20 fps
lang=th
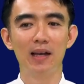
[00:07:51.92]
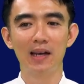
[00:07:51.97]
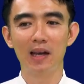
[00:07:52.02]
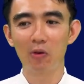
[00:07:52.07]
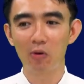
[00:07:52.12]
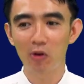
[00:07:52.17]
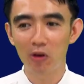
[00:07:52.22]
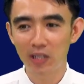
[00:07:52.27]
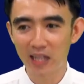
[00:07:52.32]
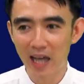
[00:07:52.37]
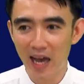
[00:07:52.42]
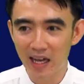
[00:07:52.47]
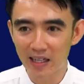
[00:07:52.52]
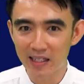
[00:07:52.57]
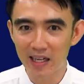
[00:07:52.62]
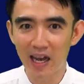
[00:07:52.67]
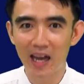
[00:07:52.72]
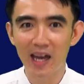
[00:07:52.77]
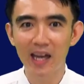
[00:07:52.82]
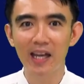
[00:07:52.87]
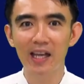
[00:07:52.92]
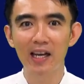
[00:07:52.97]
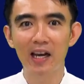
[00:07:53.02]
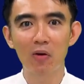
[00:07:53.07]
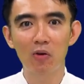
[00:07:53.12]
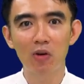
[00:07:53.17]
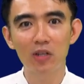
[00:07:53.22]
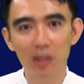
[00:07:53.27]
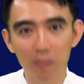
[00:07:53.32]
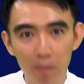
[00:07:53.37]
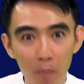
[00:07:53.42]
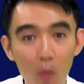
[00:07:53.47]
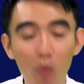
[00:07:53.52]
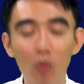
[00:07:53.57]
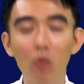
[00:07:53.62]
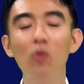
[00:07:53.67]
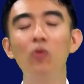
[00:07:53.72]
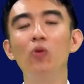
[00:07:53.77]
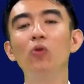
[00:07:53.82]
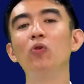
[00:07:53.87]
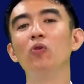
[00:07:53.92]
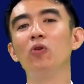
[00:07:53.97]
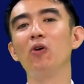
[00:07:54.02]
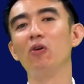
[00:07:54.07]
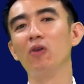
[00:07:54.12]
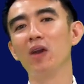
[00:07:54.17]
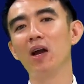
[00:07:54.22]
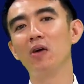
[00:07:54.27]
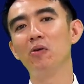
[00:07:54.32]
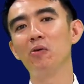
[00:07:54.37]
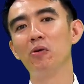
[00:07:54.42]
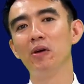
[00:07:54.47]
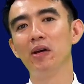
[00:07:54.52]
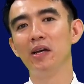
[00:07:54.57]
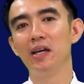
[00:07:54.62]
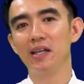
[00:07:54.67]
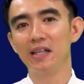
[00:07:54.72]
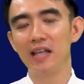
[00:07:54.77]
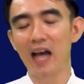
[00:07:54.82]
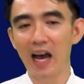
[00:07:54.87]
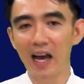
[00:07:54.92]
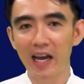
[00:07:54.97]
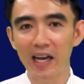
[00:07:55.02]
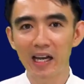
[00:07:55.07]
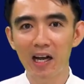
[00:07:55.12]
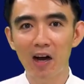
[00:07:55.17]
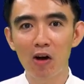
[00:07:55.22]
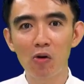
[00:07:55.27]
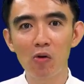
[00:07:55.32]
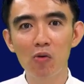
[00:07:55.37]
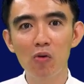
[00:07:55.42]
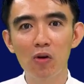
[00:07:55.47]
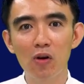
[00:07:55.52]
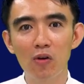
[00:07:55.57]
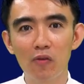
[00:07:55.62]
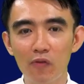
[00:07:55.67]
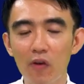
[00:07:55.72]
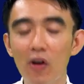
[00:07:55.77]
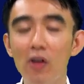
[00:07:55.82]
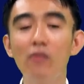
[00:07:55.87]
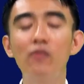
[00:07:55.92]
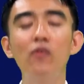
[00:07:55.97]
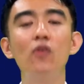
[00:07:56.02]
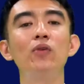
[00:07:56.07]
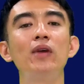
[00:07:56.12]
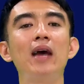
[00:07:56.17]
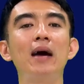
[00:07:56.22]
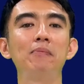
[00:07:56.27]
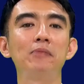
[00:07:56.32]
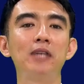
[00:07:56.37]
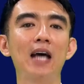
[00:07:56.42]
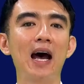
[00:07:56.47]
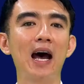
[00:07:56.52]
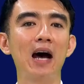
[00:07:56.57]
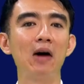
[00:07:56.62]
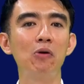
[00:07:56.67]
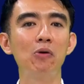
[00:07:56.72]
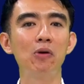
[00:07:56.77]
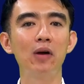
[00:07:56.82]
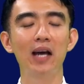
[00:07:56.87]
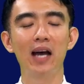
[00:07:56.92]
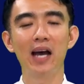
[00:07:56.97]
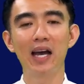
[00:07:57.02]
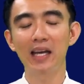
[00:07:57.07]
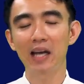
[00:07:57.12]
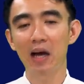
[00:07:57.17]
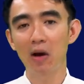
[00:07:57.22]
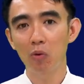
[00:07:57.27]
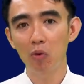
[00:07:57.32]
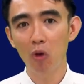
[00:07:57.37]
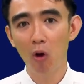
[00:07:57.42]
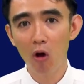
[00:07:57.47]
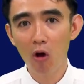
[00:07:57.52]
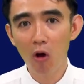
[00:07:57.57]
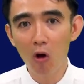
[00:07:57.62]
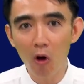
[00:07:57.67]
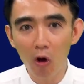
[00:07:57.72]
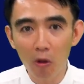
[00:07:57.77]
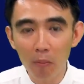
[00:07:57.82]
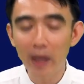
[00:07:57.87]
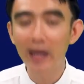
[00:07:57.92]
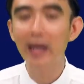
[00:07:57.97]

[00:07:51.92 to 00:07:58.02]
เราก็อยากจะให้เราก็จะปลุกลูกๆของเราอยากให้เขาฟื้นฟูยามเช้าให้เขาร้องออกพ